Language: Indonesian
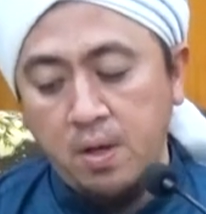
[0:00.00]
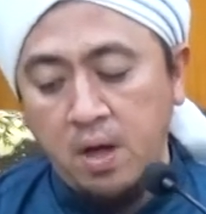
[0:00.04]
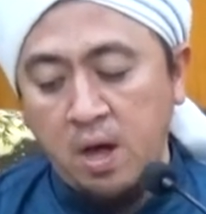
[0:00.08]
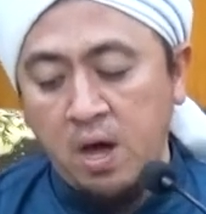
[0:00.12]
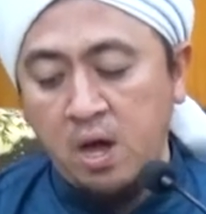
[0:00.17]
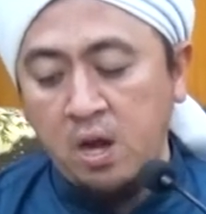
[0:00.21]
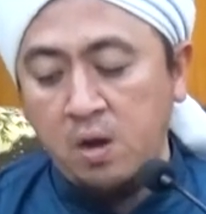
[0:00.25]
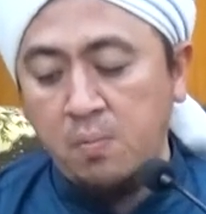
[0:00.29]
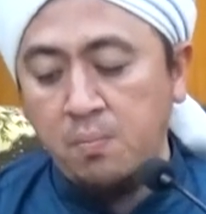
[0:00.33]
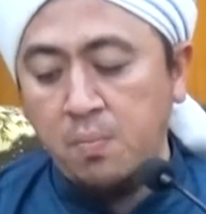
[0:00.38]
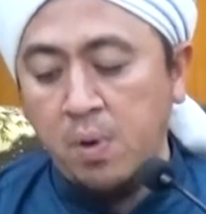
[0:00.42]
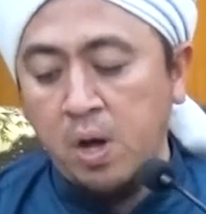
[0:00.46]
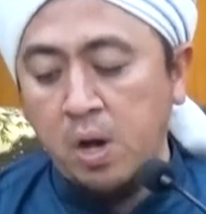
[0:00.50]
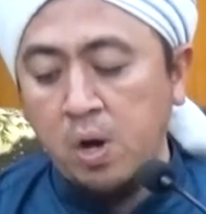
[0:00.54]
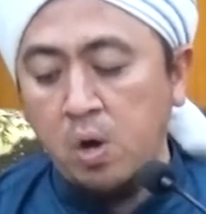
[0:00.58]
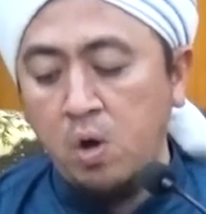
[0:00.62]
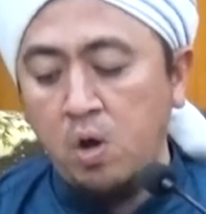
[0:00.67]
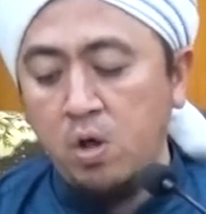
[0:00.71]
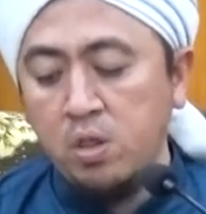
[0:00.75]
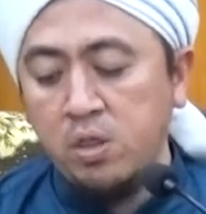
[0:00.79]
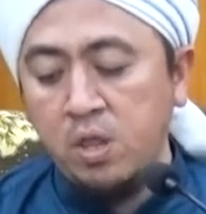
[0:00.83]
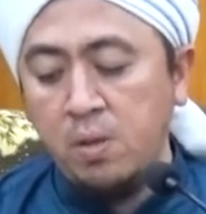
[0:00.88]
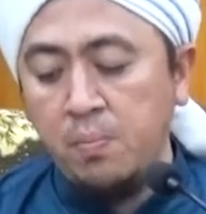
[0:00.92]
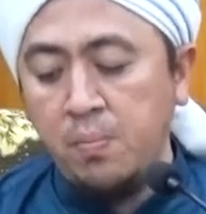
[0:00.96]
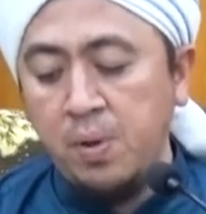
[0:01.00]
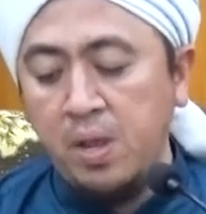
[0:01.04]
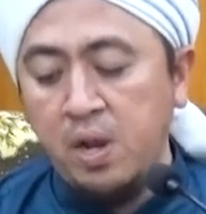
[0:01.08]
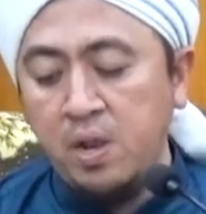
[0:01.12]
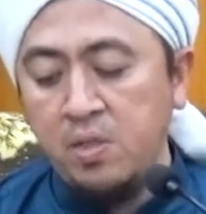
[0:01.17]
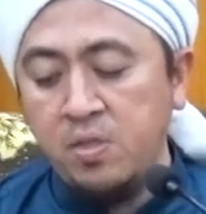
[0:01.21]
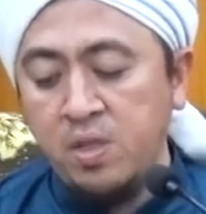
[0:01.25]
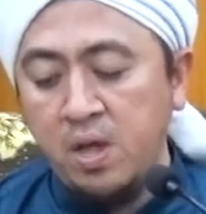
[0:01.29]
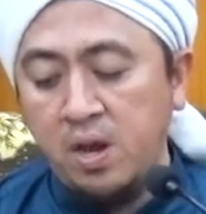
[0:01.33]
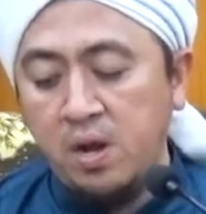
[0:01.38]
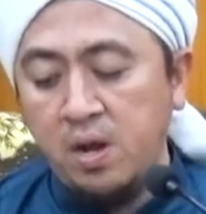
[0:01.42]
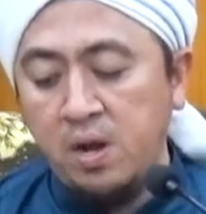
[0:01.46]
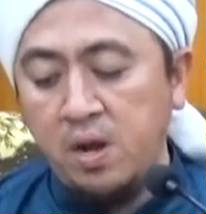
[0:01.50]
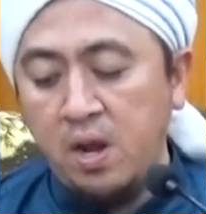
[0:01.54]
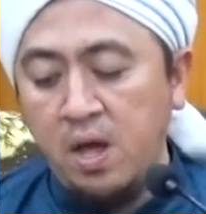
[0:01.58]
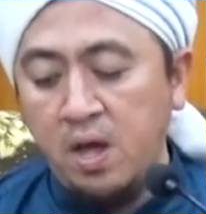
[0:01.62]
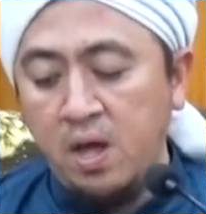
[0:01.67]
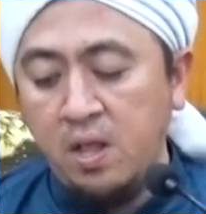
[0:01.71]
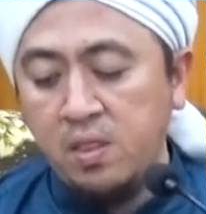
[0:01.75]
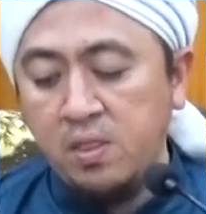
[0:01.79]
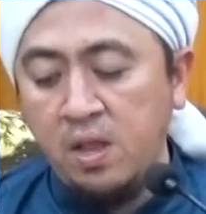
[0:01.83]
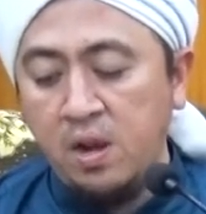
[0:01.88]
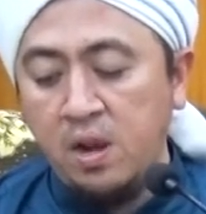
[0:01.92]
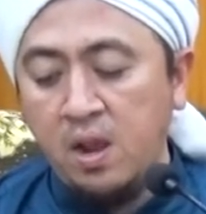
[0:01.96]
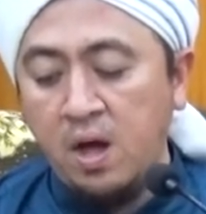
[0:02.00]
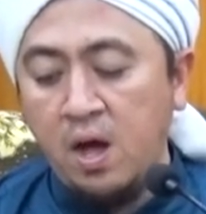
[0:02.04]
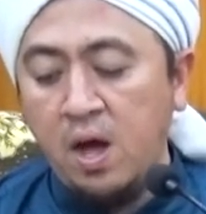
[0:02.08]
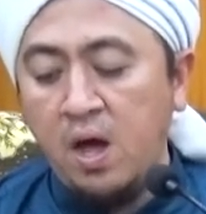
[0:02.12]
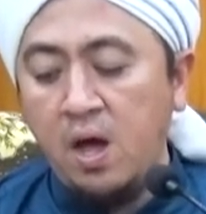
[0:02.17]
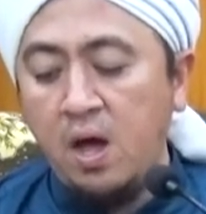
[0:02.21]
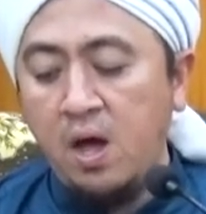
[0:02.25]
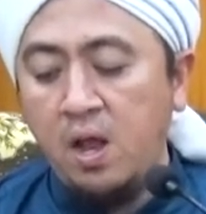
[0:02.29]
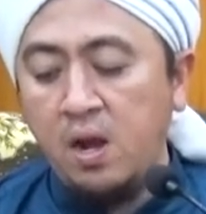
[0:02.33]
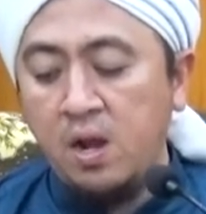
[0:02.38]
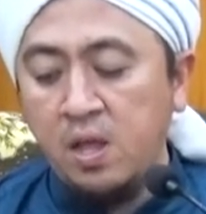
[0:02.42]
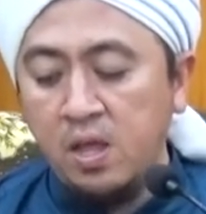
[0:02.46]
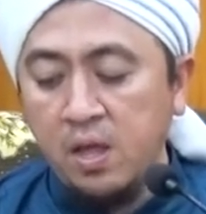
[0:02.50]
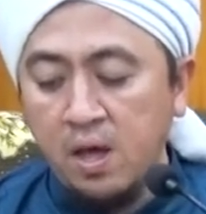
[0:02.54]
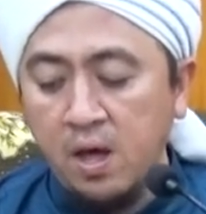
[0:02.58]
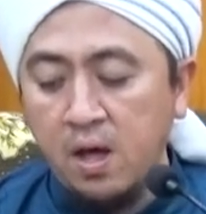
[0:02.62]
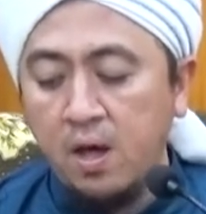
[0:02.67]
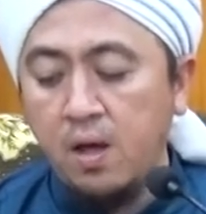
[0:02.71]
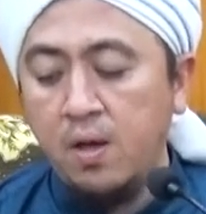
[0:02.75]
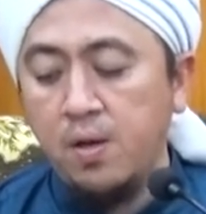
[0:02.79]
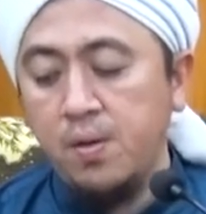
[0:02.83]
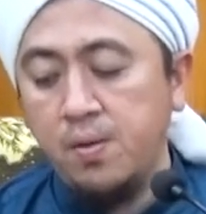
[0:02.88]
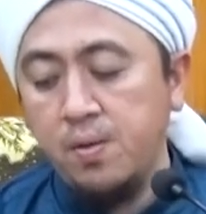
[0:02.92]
an maratibil jannatil aliyah